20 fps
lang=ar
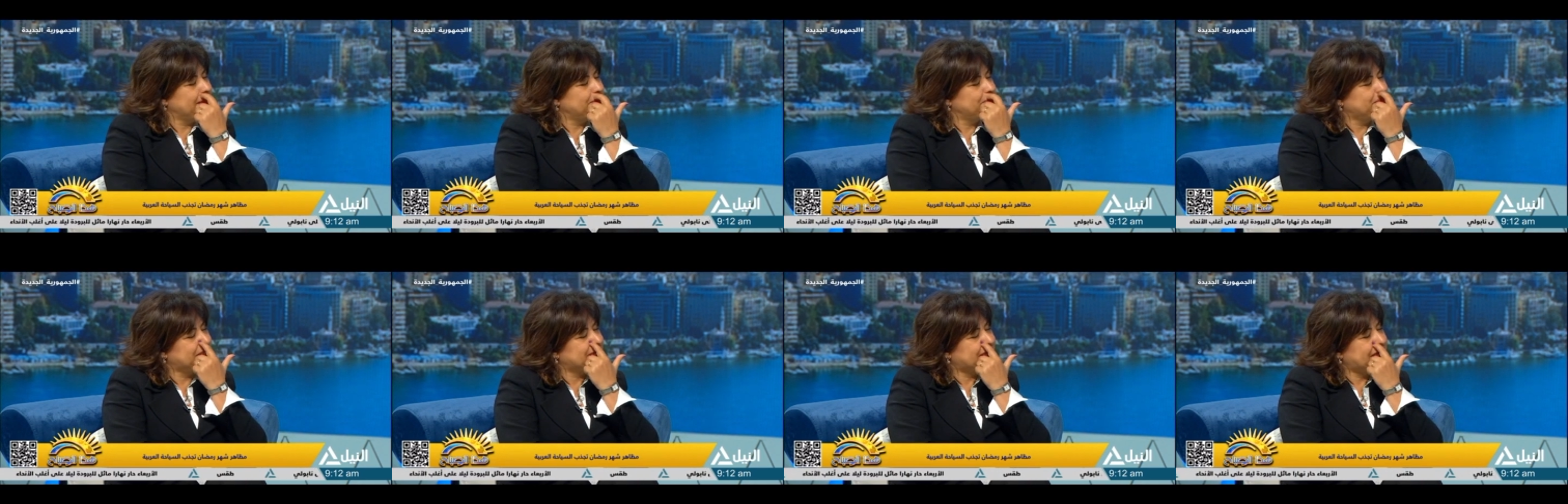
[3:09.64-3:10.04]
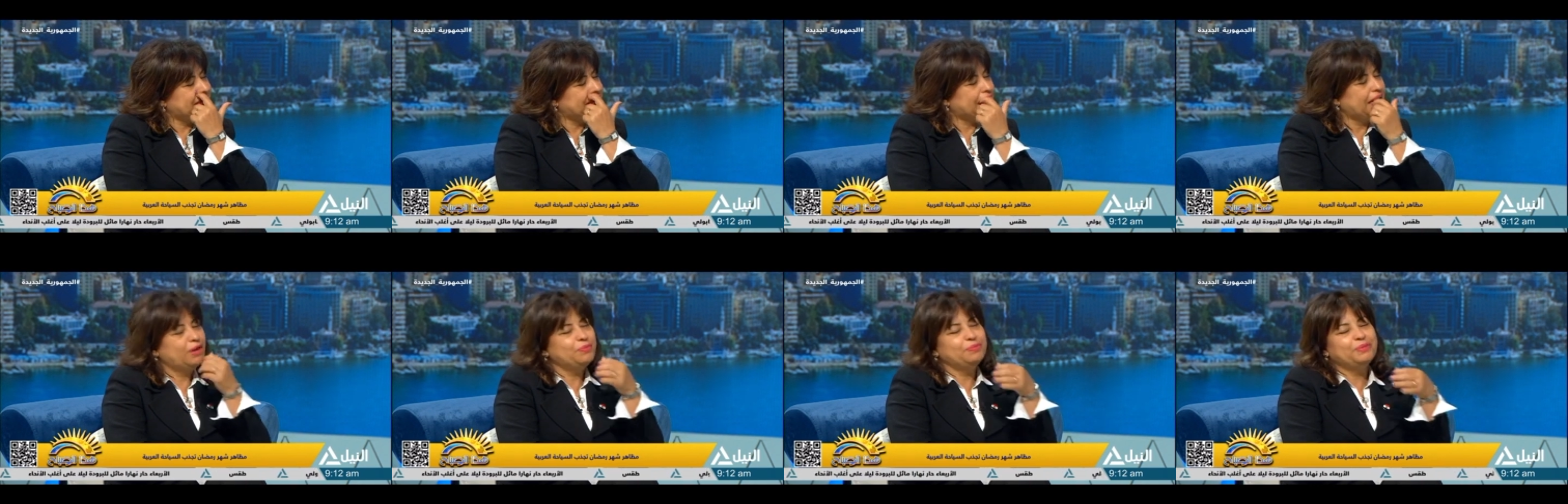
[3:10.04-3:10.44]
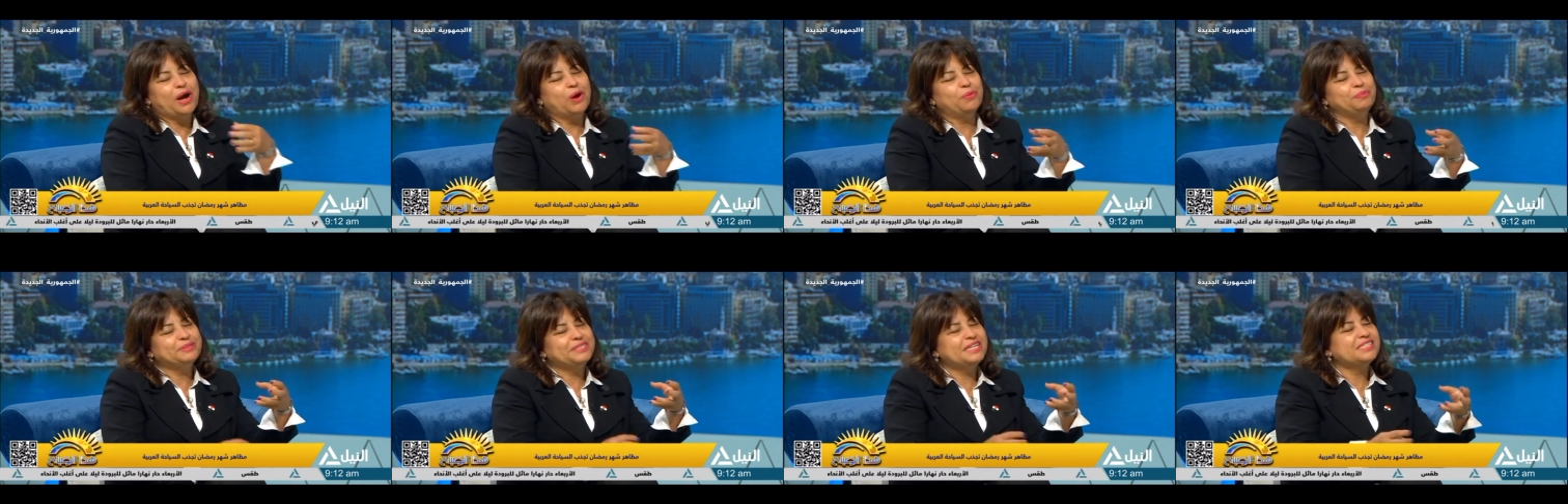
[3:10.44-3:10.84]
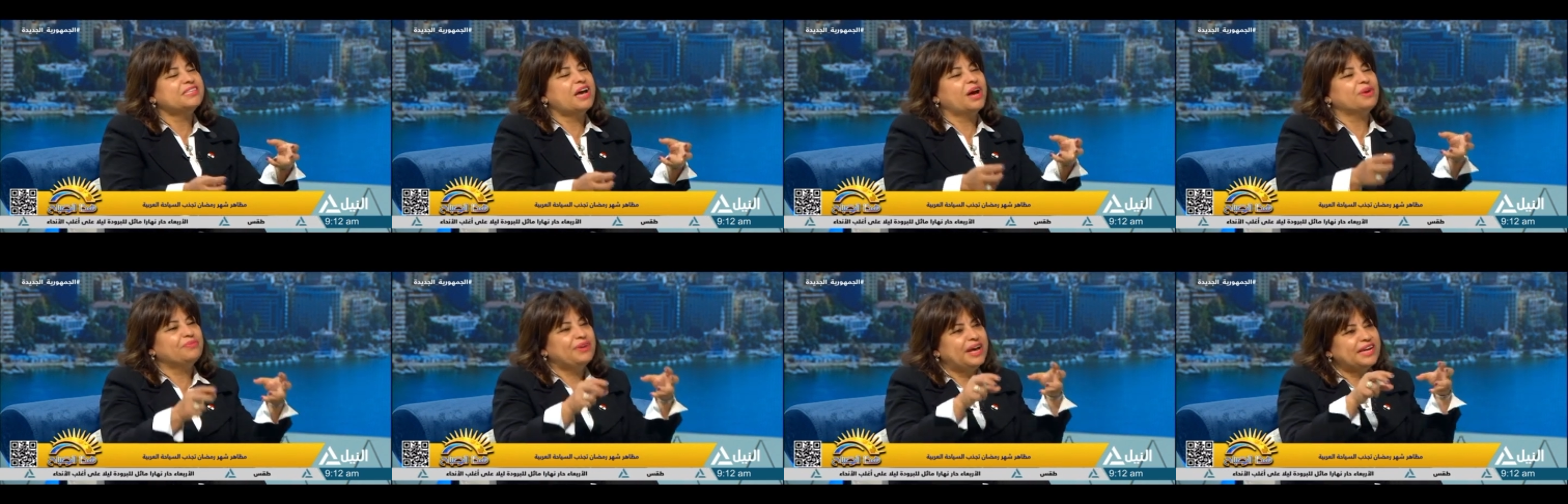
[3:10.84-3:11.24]
بتتاك او او
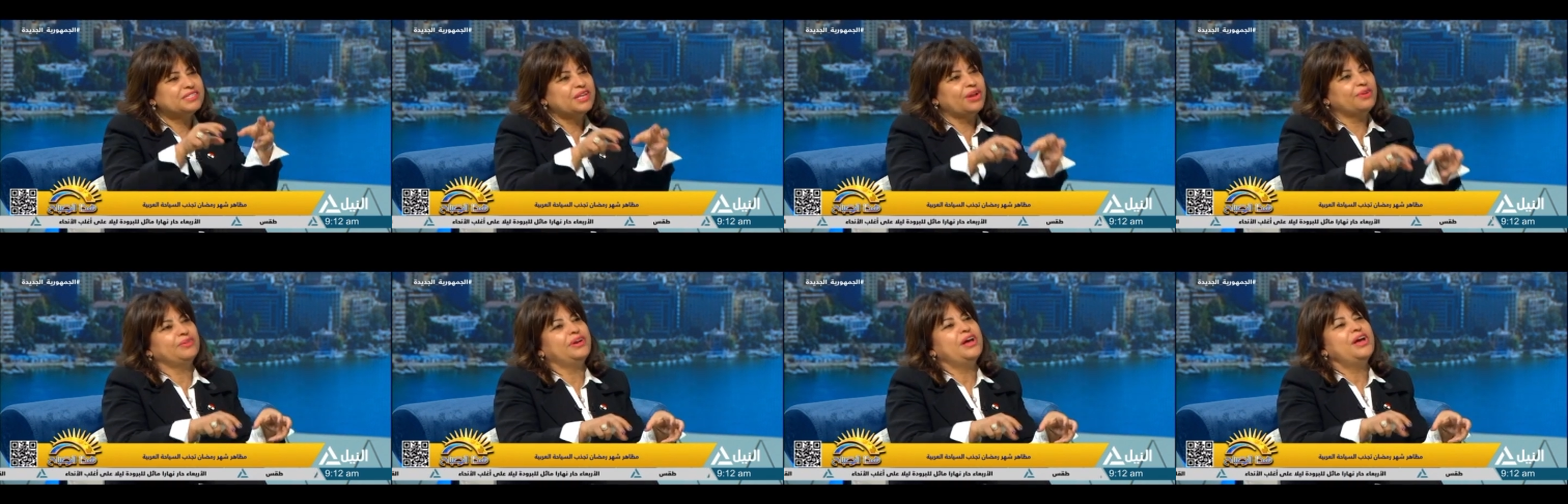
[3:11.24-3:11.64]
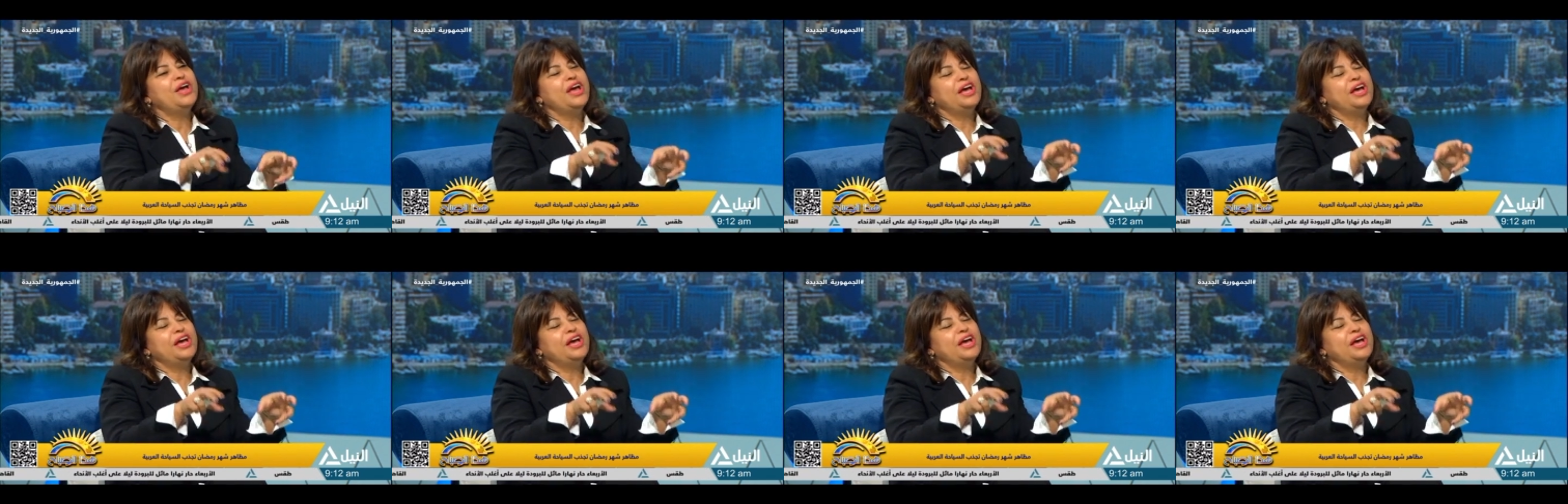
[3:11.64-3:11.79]
بتظهر في هذا